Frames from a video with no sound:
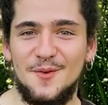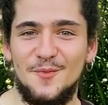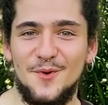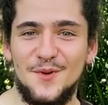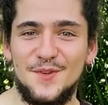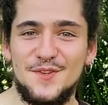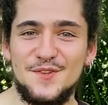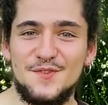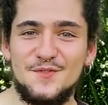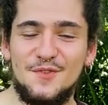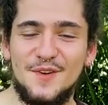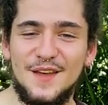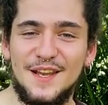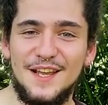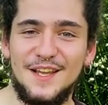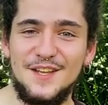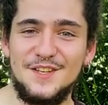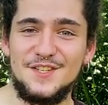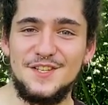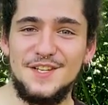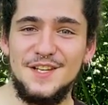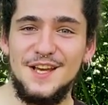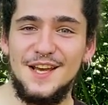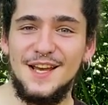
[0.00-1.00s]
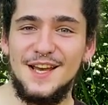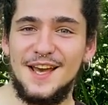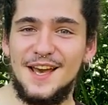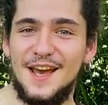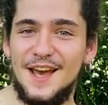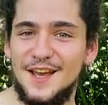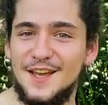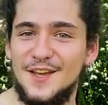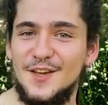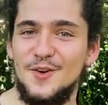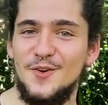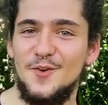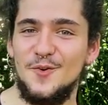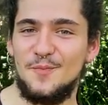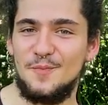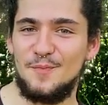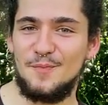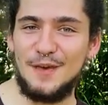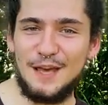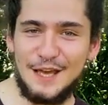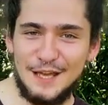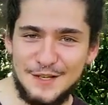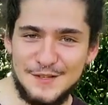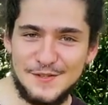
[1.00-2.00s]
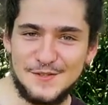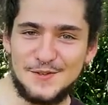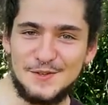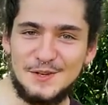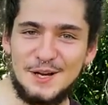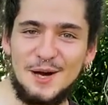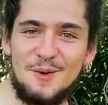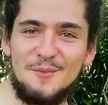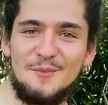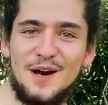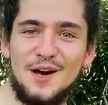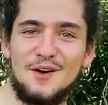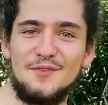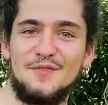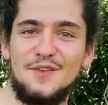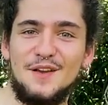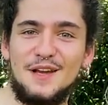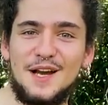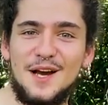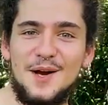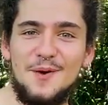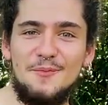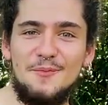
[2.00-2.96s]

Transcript: muito diferente é que o pênis do gambá fica